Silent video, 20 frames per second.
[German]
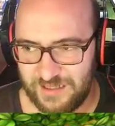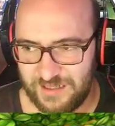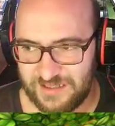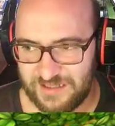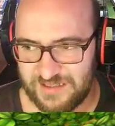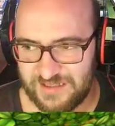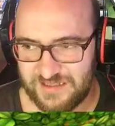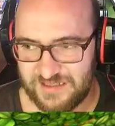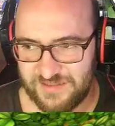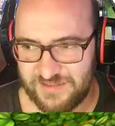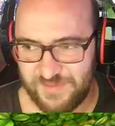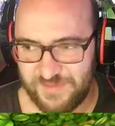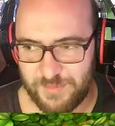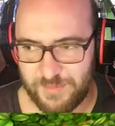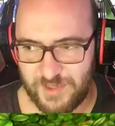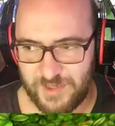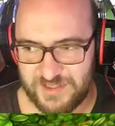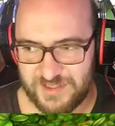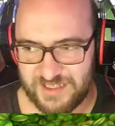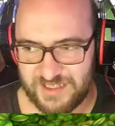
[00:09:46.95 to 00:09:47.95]
Hier das
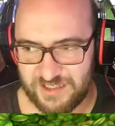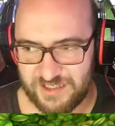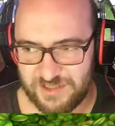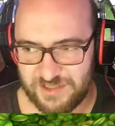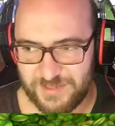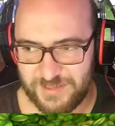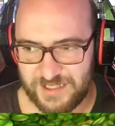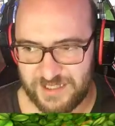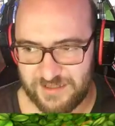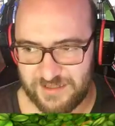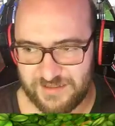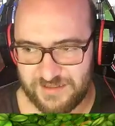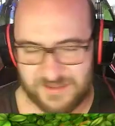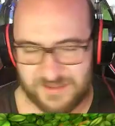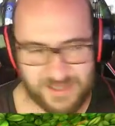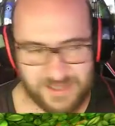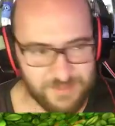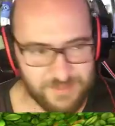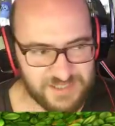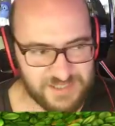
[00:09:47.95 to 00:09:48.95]
95er Schwert,
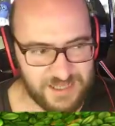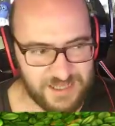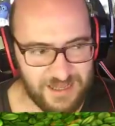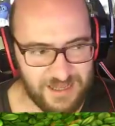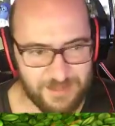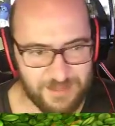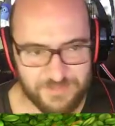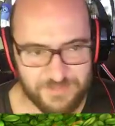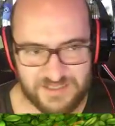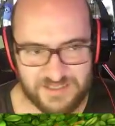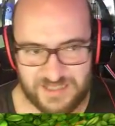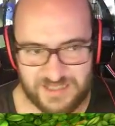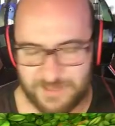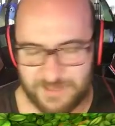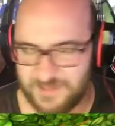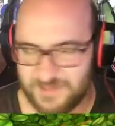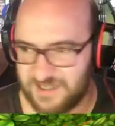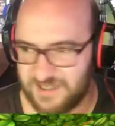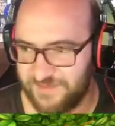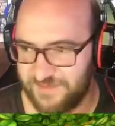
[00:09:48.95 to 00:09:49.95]
selbst geabt,
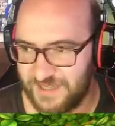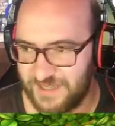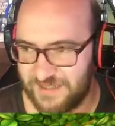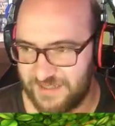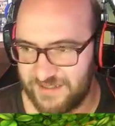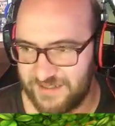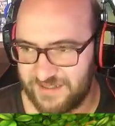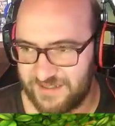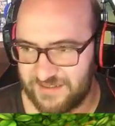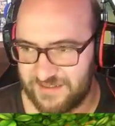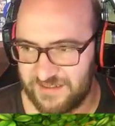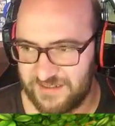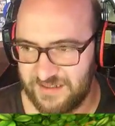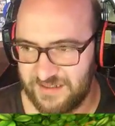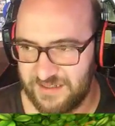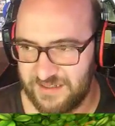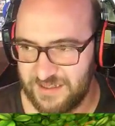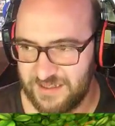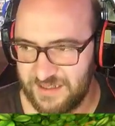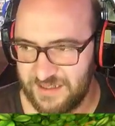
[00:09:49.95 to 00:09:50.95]
selbst gewettet.
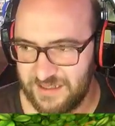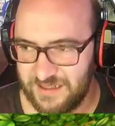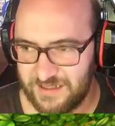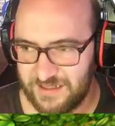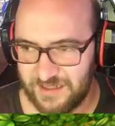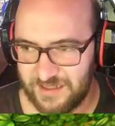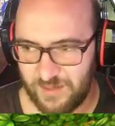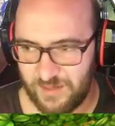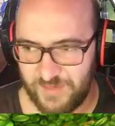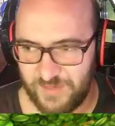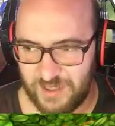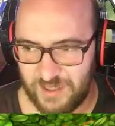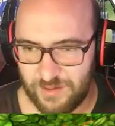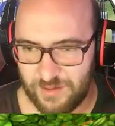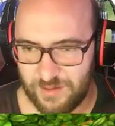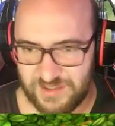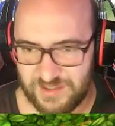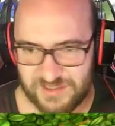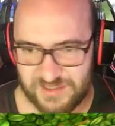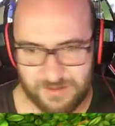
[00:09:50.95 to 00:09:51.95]
Genau wie die
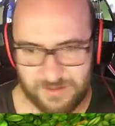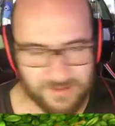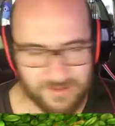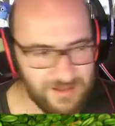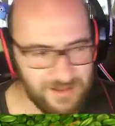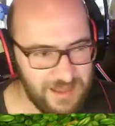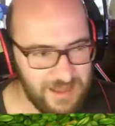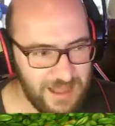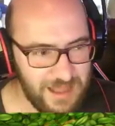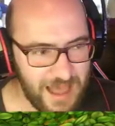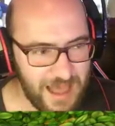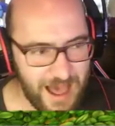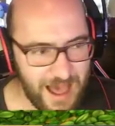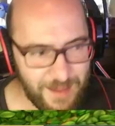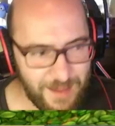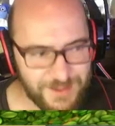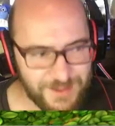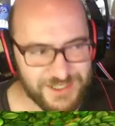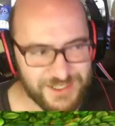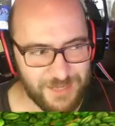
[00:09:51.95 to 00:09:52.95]
Rüstung.
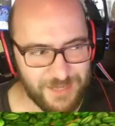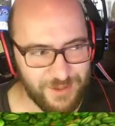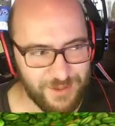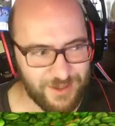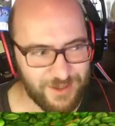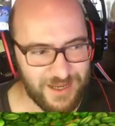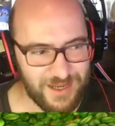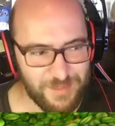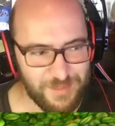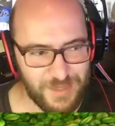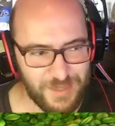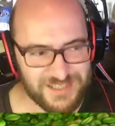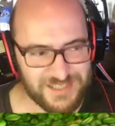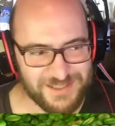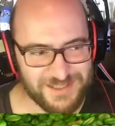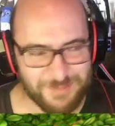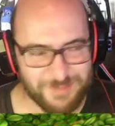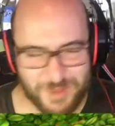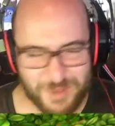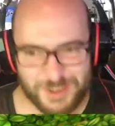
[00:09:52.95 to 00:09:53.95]
Aber ich habe noch keine
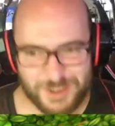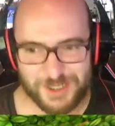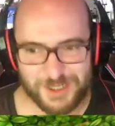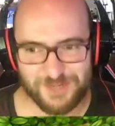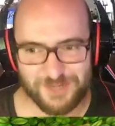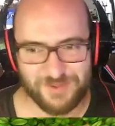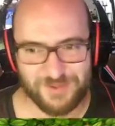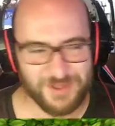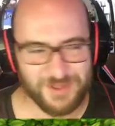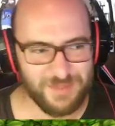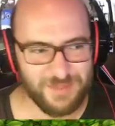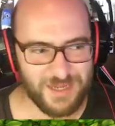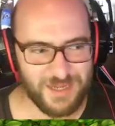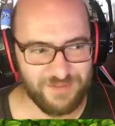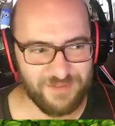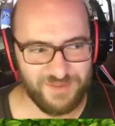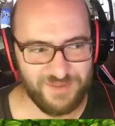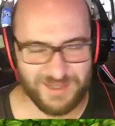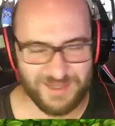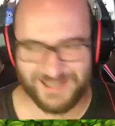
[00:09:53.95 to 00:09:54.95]
passenden Muscheln gefunden, die mir
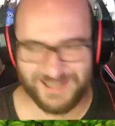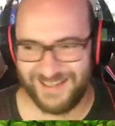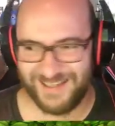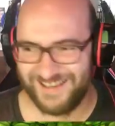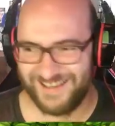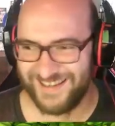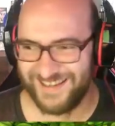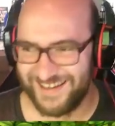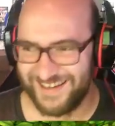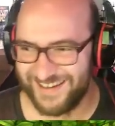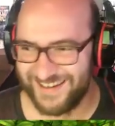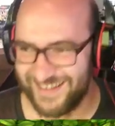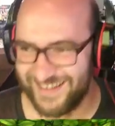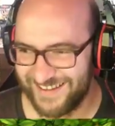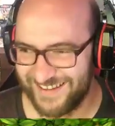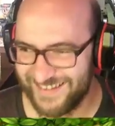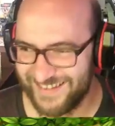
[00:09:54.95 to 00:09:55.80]
gefallen.